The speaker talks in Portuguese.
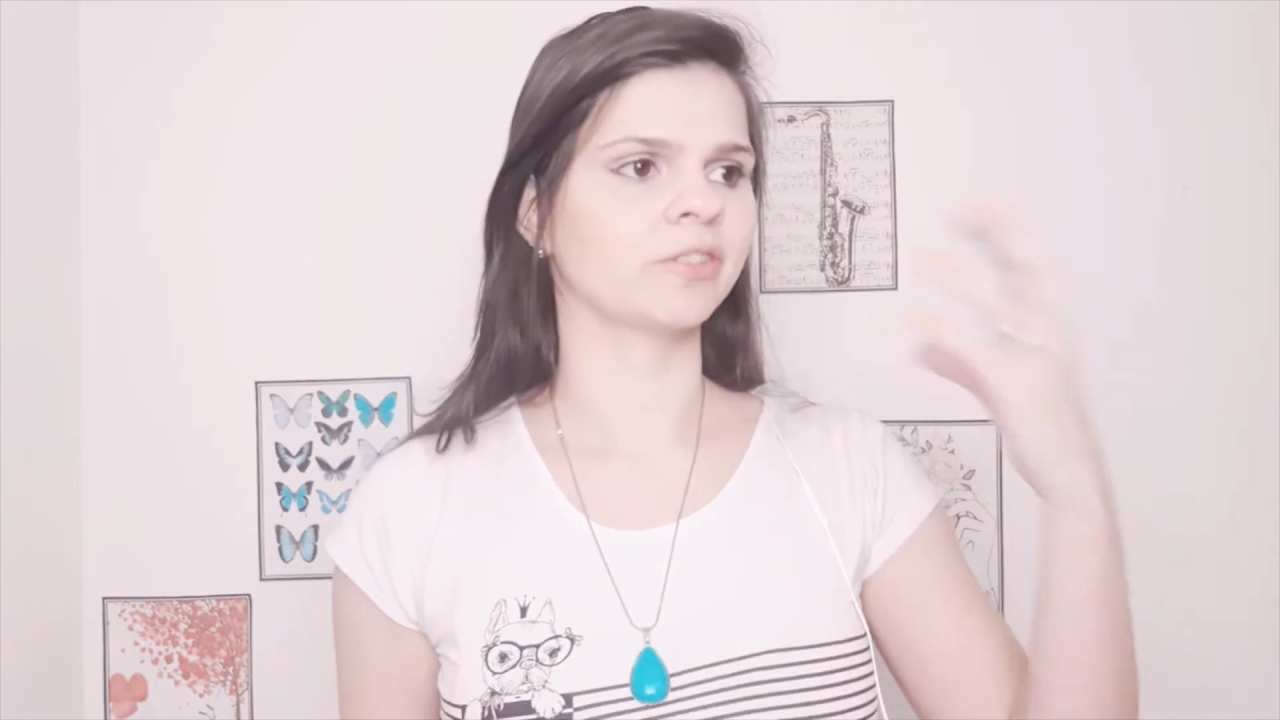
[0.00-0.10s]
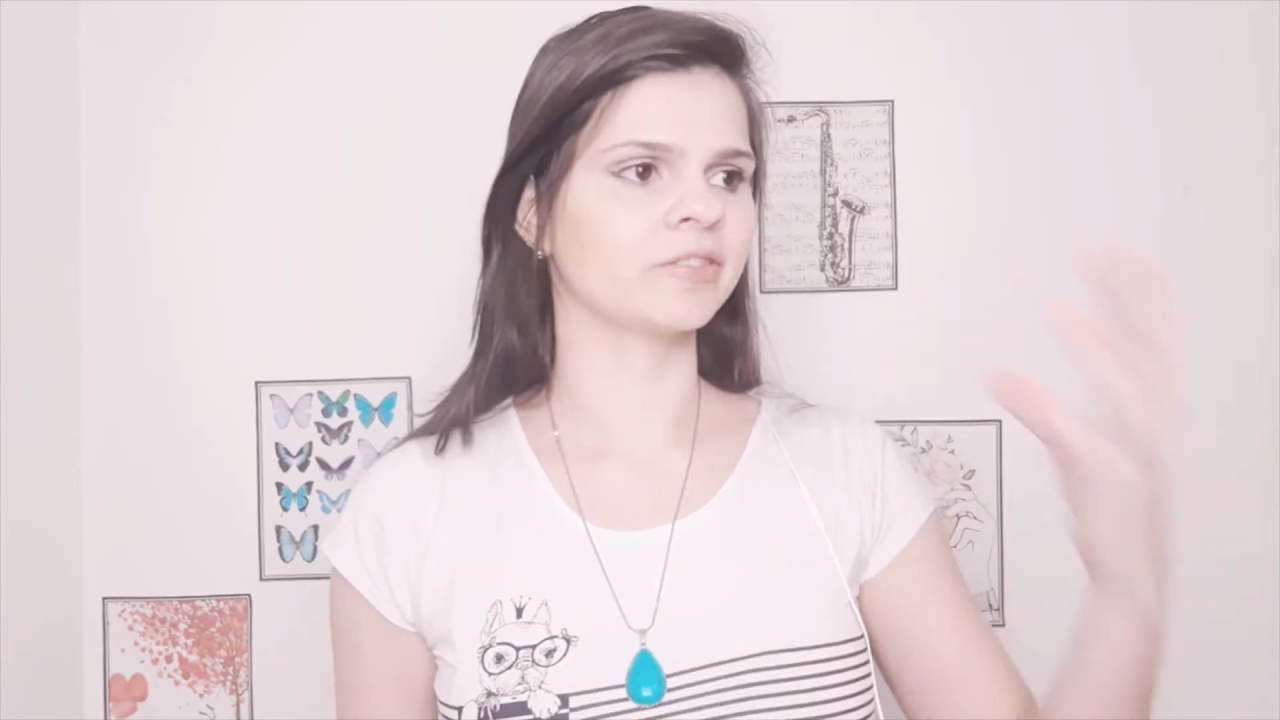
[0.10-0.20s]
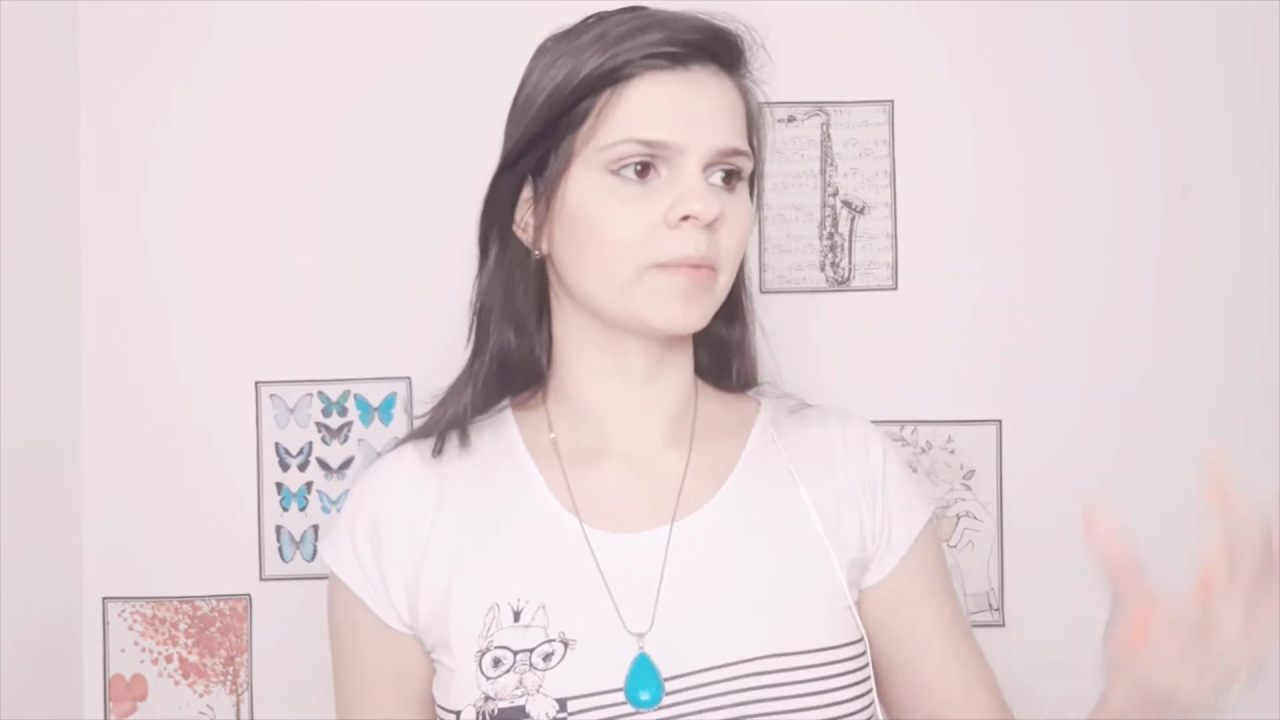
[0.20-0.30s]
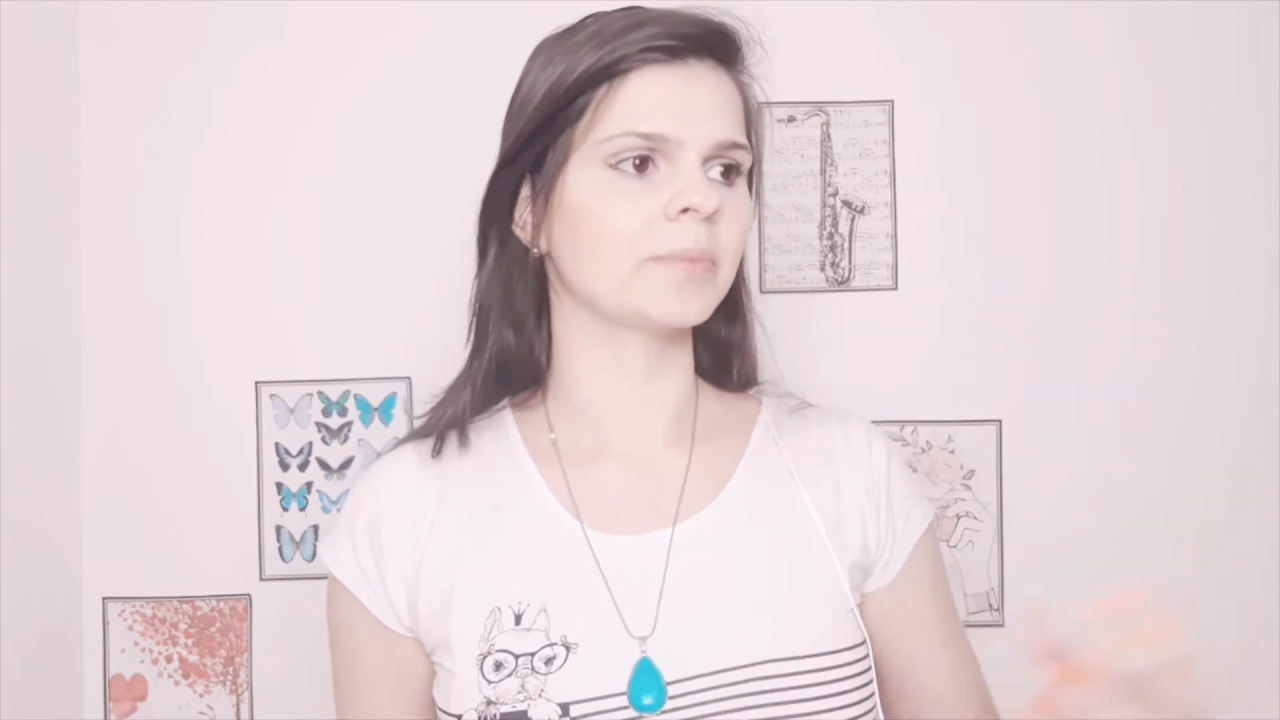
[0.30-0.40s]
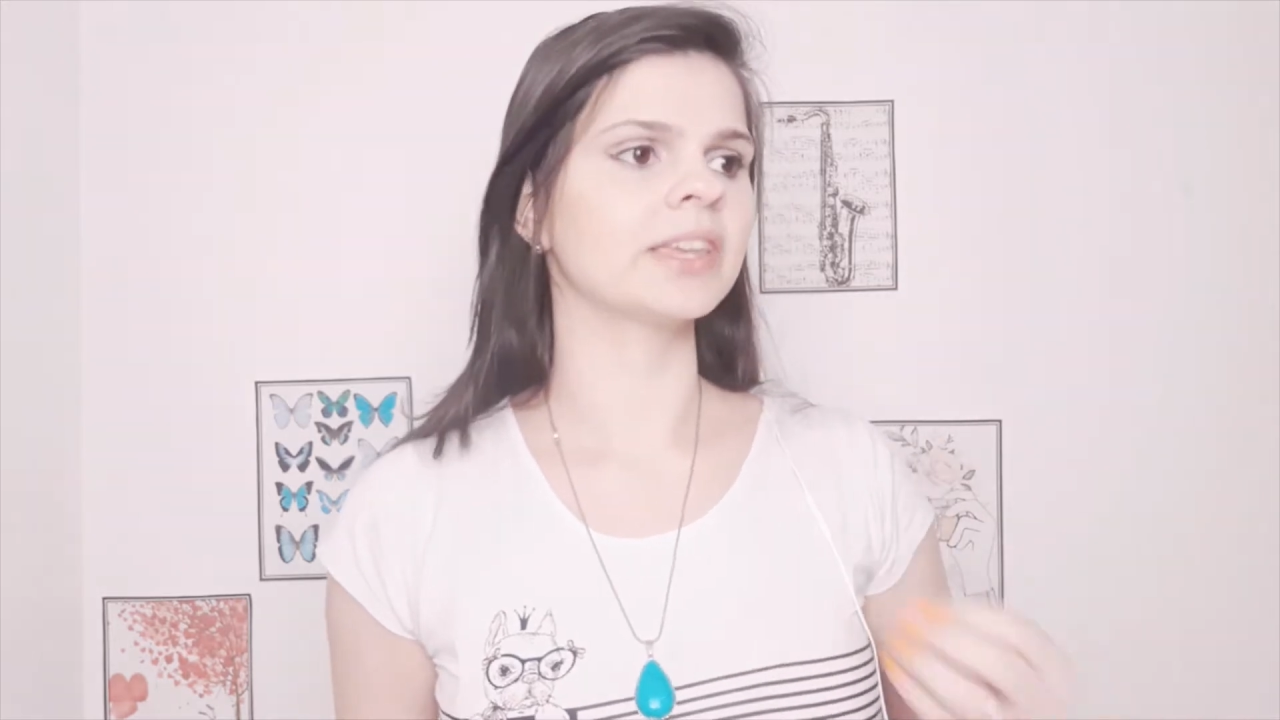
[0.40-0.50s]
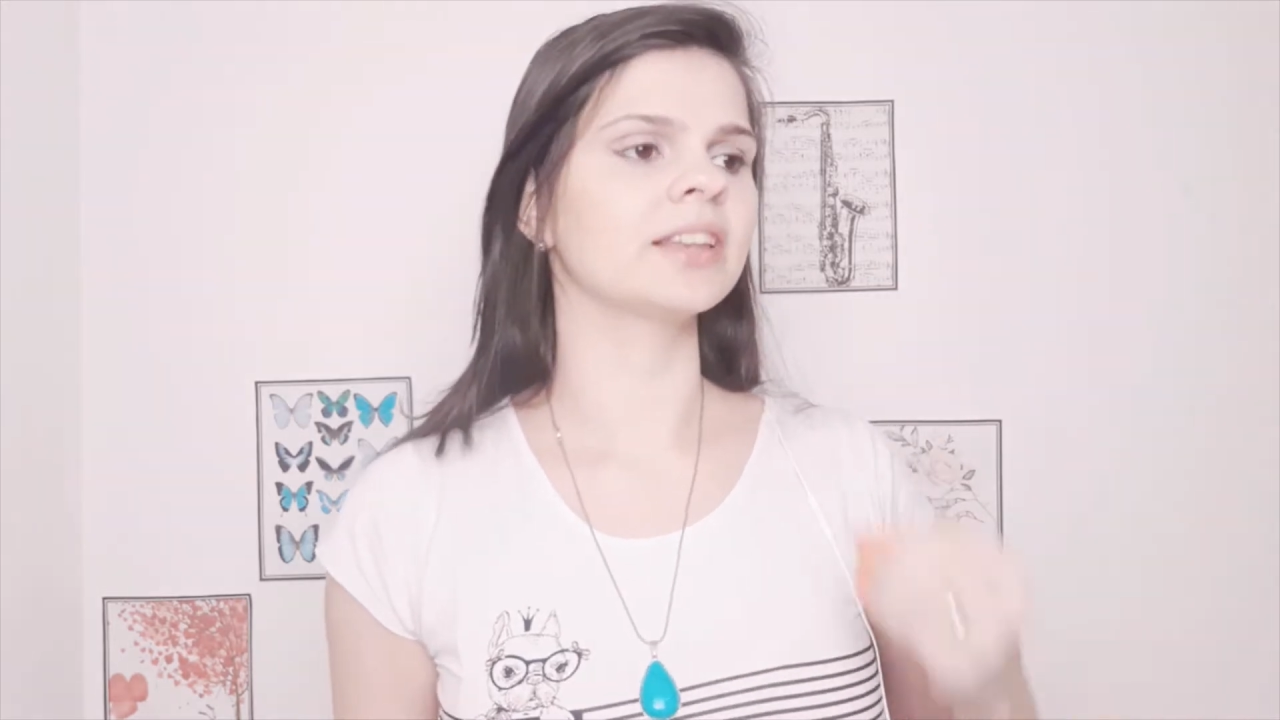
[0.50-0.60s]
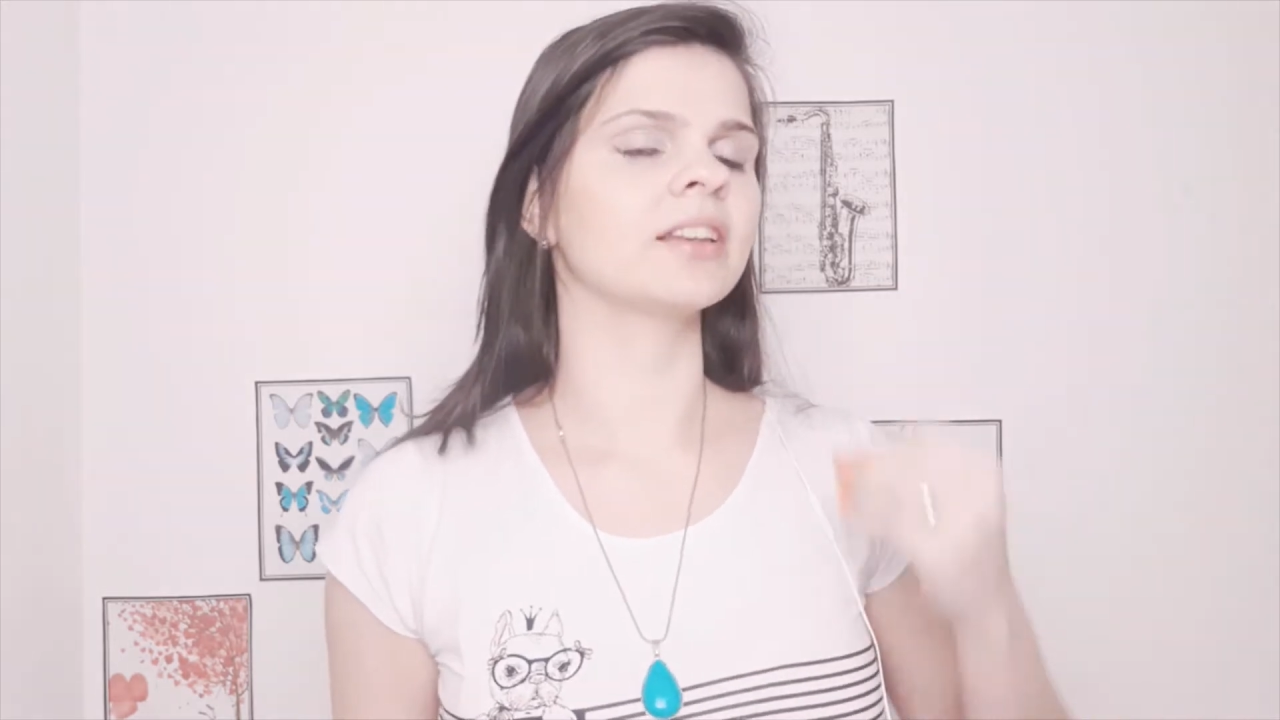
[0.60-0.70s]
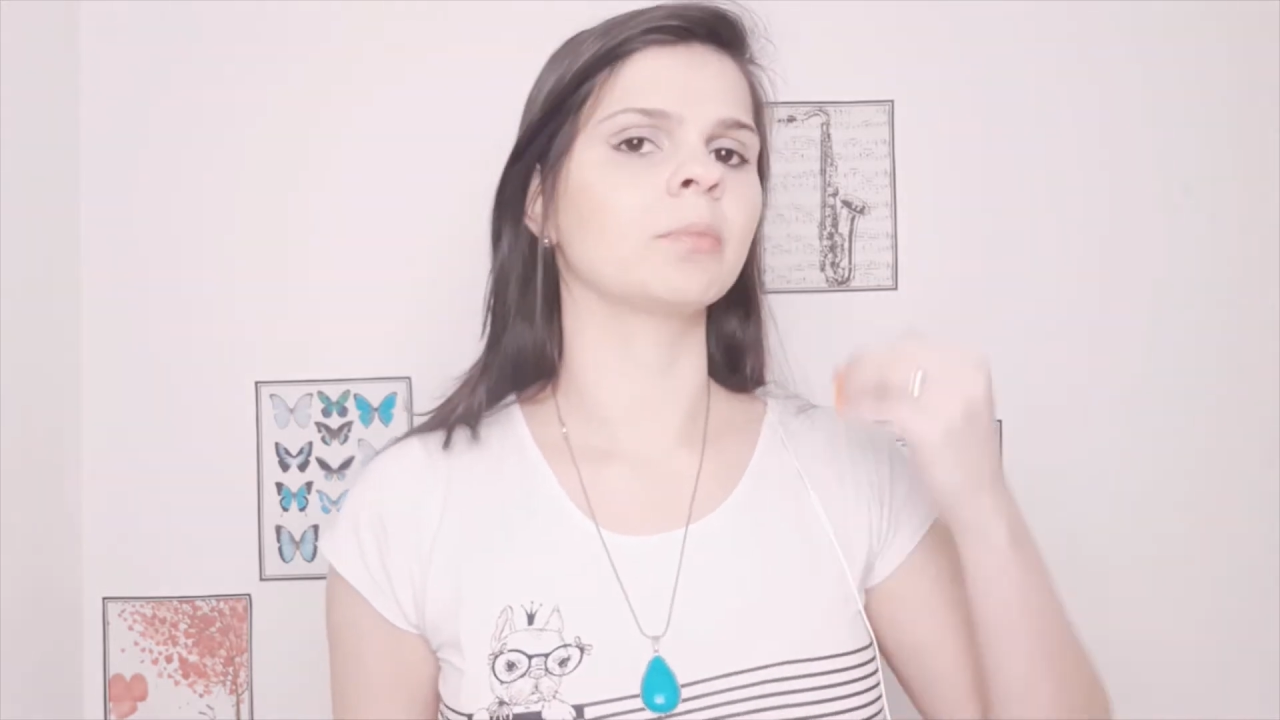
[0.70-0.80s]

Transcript: família,